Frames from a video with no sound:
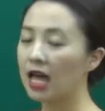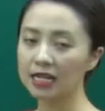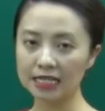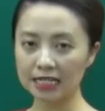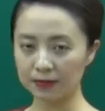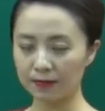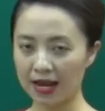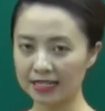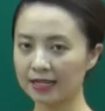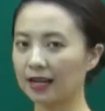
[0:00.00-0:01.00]

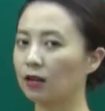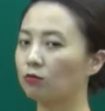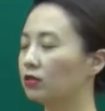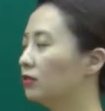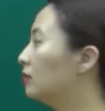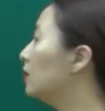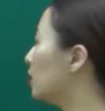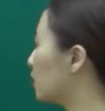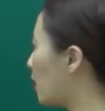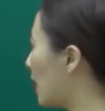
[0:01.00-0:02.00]
anticipate là động từ
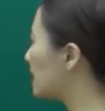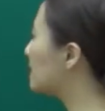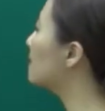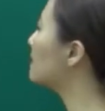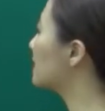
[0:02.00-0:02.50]
đoán trước,